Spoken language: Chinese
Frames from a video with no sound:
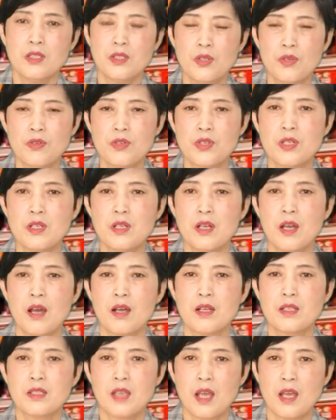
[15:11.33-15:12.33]
就是
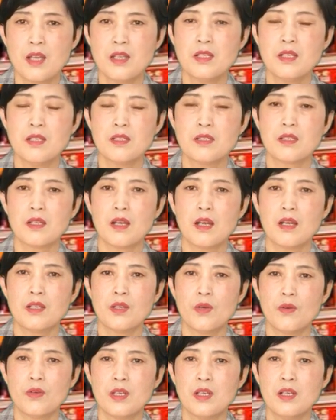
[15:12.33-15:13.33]
呢，前一阵子
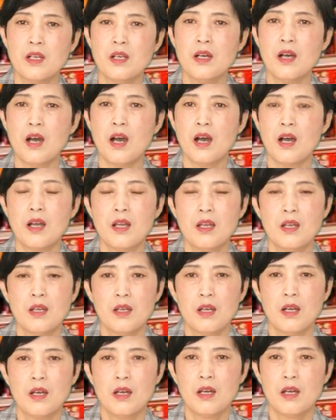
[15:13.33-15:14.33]
有一个
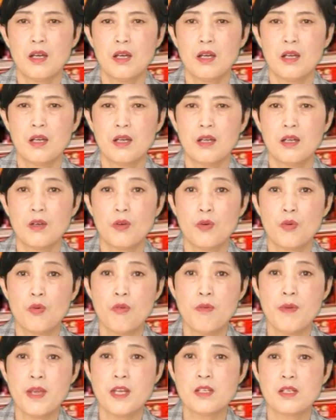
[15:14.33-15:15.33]
呃，
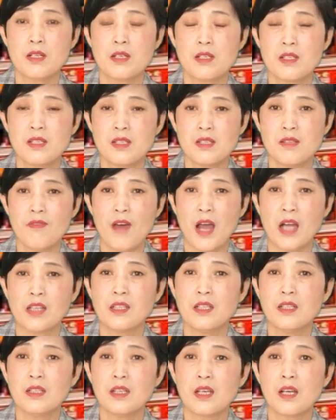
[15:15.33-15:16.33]
湖北省司法
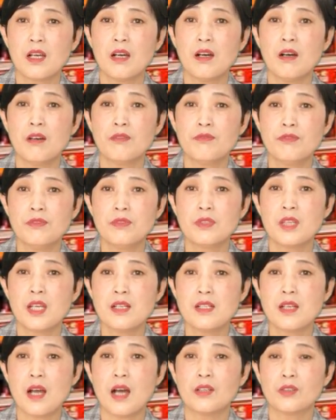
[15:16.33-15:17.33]
厅的一个副
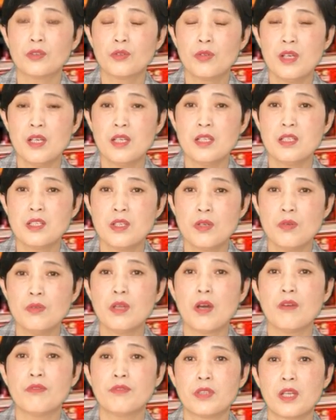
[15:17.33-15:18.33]
厅长，退休
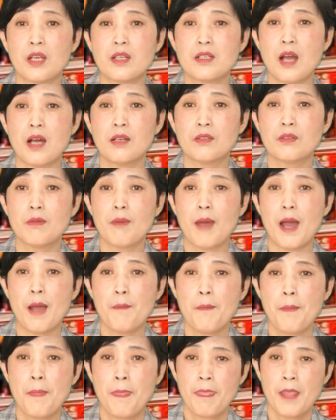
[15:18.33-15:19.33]
的副厅长，对
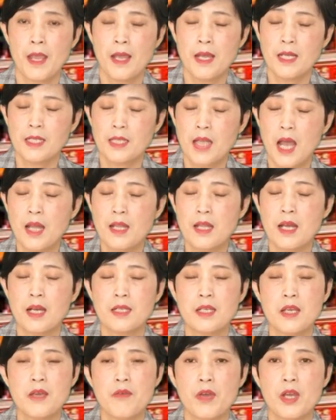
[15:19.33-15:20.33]
吧？他
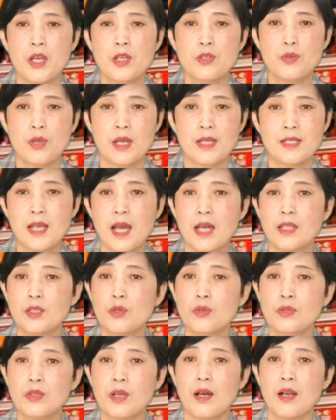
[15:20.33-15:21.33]
呢，因为全家
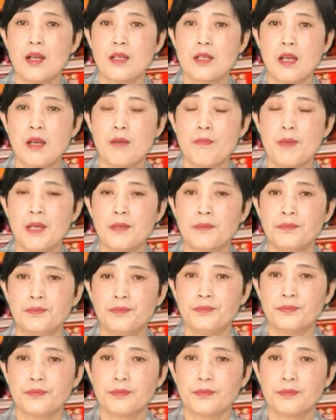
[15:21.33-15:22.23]
都得了这个病，